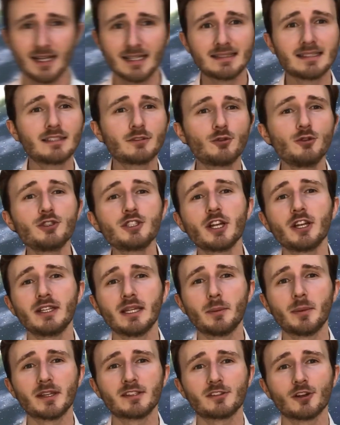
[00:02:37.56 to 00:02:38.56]
Cette couche a une
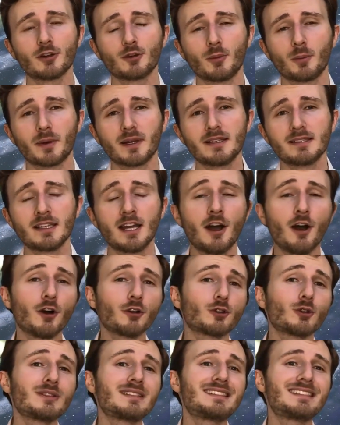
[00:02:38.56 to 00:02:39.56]
épaisseur comprise
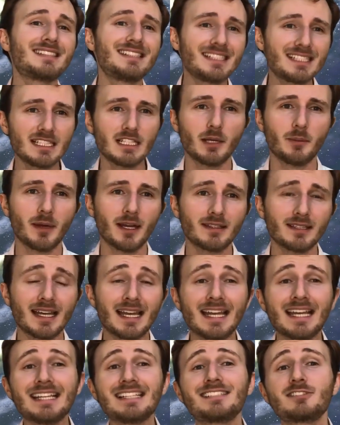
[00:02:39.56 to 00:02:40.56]
entre 6 km
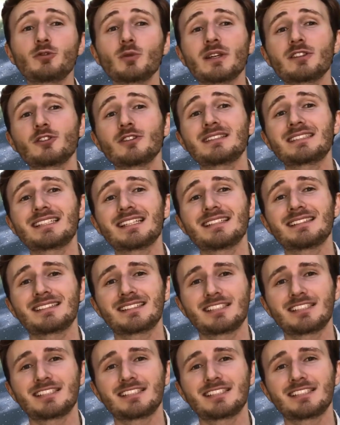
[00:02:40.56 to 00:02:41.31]
et 75